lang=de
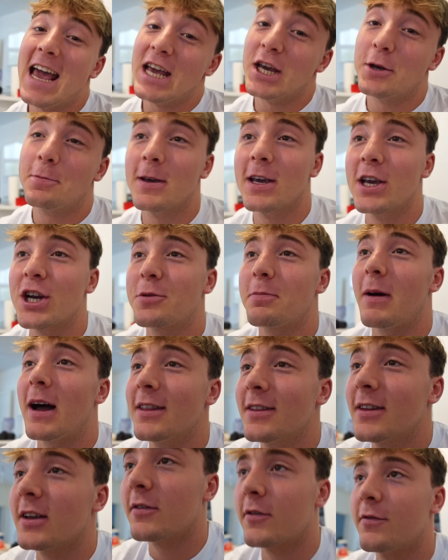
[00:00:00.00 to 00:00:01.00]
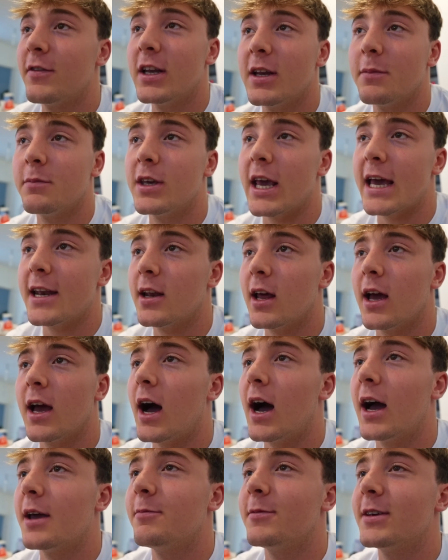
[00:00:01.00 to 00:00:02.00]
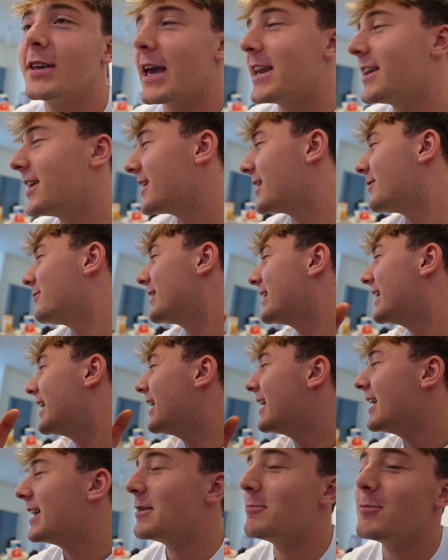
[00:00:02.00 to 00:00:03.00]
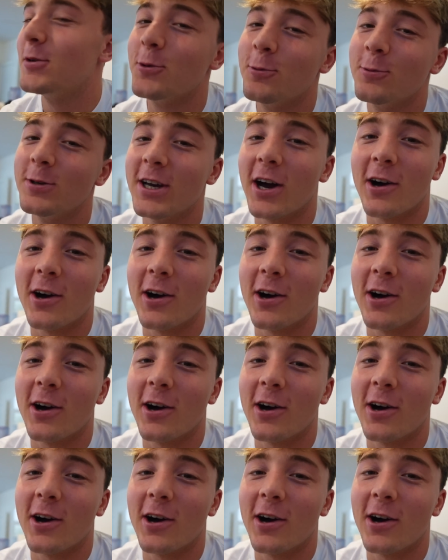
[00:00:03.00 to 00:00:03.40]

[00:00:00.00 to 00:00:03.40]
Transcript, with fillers: Ich bin gespannt, wird im, Jen äh, im Jänner, ja mein, im Juni